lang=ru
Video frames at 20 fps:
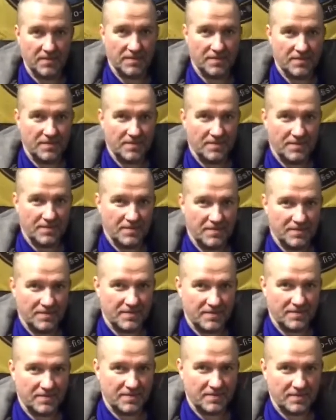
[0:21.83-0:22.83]

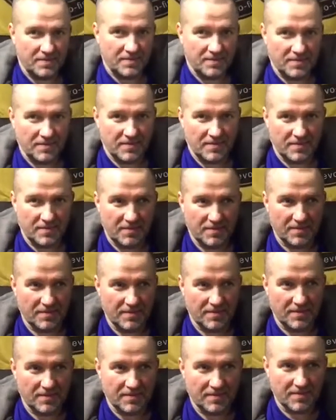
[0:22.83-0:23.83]
расскажет, на что
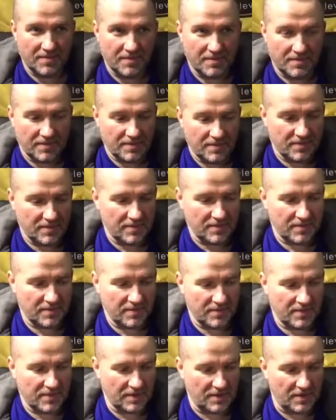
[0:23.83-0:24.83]
и как
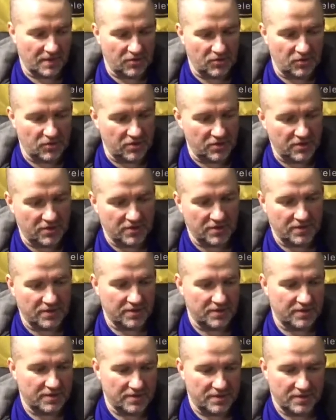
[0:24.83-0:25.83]
удалось все
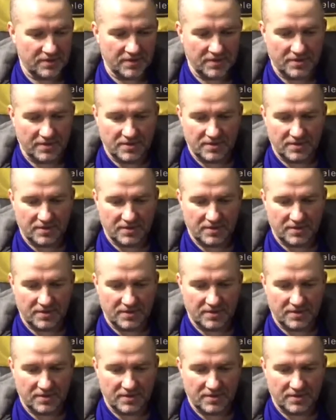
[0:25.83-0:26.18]
это поймать.